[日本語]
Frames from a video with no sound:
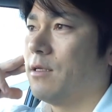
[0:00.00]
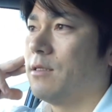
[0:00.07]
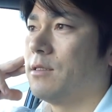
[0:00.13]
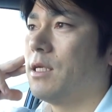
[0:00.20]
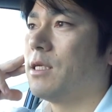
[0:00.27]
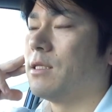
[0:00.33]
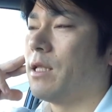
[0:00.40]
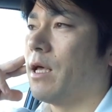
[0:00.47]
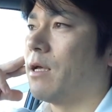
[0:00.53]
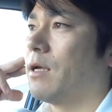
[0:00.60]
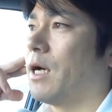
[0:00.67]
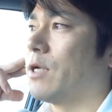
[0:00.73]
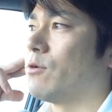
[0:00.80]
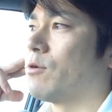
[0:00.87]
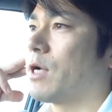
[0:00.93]
え。ぜひね、
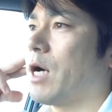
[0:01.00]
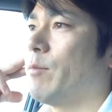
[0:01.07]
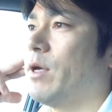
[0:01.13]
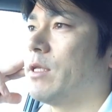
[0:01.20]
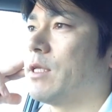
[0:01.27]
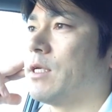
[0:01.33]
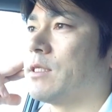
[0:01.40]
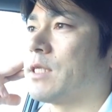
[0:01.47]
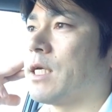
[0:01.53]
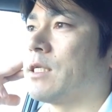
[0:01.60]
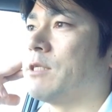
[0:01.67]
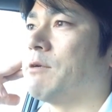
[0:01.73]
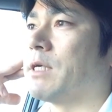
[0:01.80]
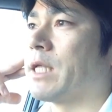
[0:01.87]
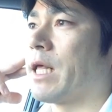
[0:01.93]
あの、加盟店さ
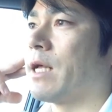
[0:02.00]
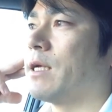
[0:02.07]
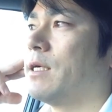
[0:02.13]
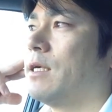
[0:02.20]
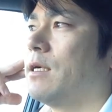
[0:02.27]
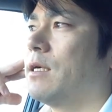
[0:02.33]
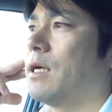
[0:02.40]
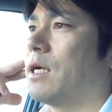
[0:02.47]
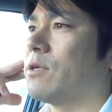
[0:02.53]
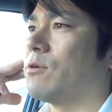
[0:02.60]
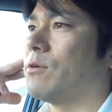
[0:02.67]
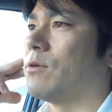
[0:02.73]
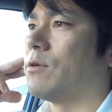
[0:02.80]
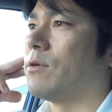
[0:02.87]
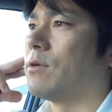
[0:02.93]
んにはね、あ
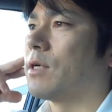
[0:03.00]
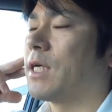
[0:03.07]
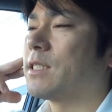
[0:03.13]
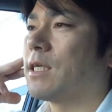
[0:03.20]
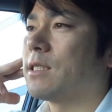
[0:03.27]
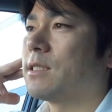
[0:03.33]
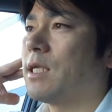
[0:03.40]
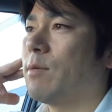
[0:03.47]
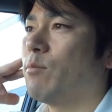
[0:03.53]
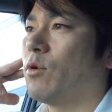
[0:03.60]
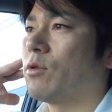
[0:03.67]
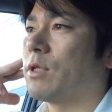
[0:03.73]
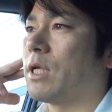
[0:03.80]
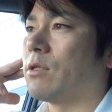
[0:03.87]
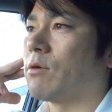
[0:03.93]
のー、ガチガチ専
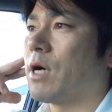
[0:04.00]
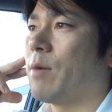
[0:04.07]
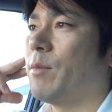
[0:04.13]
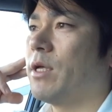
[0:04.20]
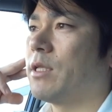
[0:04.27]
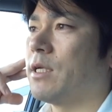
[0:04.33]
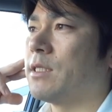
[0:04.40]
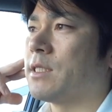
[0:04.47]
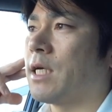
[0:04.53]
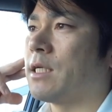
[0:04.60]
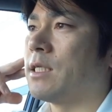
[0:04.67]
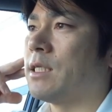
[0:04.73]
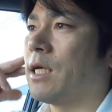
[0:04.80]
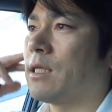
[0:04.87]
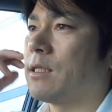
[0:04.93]
門店の加盟店さん
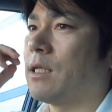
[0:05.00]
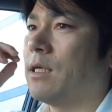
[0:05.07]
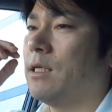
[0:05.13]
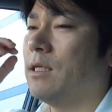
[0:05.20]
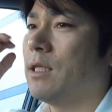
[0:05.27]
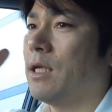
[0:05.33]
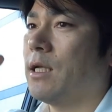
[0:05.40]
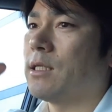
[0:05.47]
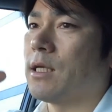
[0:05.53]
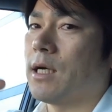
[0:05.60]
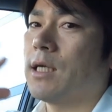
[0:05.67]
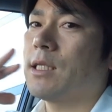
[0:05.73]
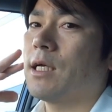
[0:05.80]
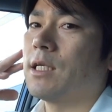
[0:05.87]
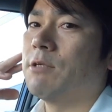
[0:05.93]
になっていただいた
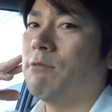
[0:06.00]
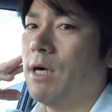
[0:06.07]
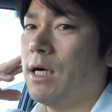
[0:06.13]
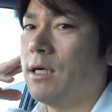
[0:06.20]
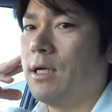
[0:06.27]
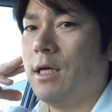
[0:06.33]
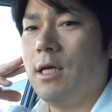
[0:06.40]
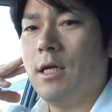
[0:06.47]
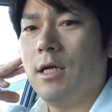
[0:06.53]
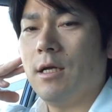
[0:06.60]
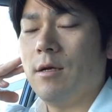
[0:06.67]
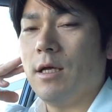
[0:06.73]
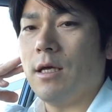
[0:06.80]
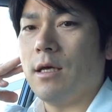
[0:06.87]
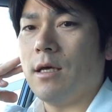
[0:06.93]
方には、
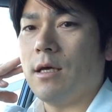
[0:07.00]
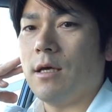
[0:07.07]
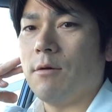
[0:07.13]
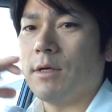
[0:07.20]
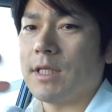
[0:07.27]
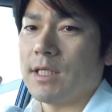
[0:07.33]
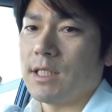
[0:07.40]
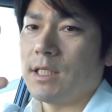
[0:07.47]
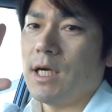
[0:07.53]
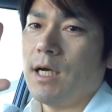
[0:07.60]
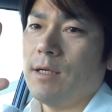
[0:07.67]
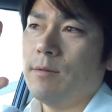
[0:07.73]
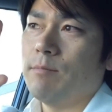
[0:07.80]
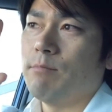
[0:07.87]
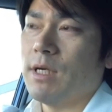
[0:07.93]
えー、私
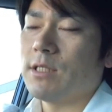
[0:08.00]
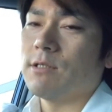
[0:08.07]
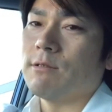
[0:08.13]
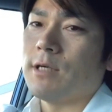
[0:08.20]
がまず